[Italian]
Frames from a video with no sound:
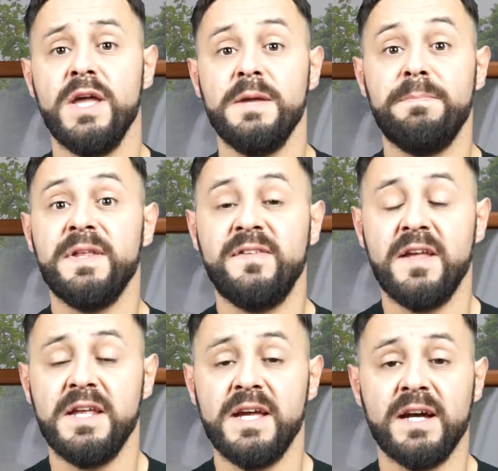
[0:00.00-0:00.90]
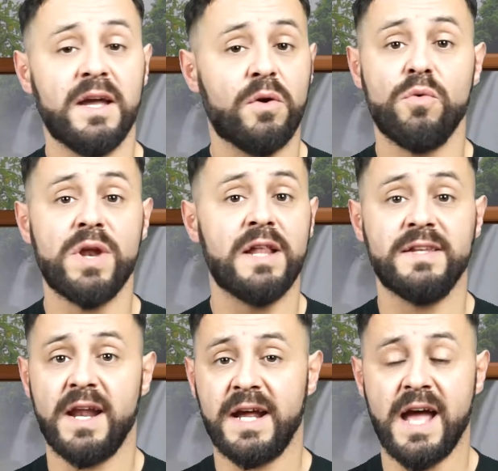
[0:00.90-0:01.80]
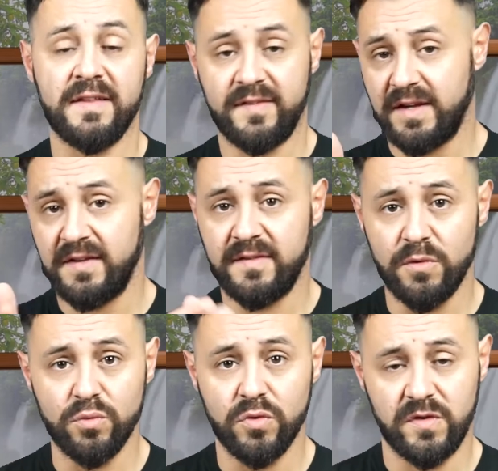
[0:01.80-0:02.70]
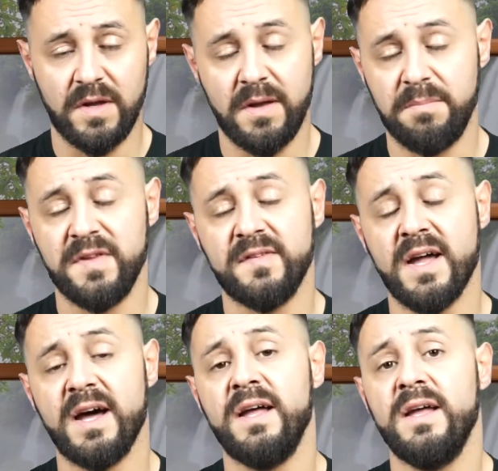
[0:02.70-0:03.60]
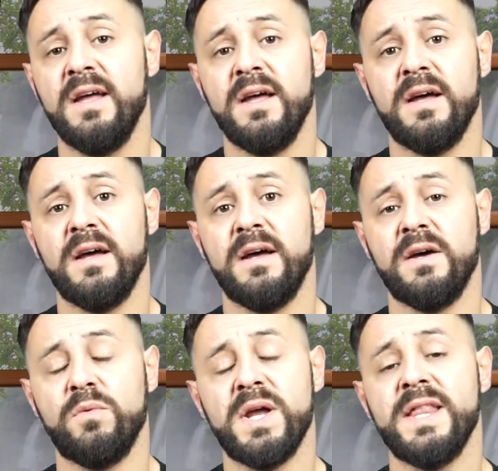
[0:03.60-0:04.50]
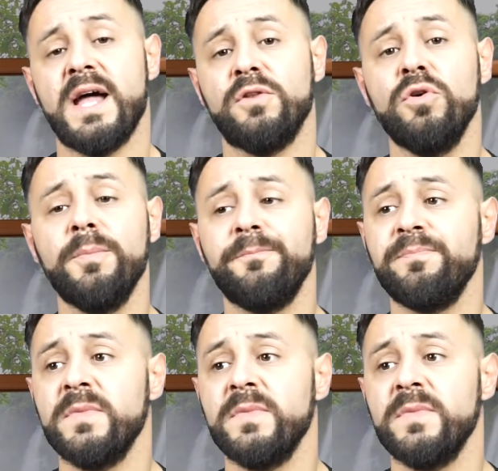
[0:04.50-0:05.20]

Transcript: in pizzeria che con un'altra ragazza che saluto se mi sta eh, guardando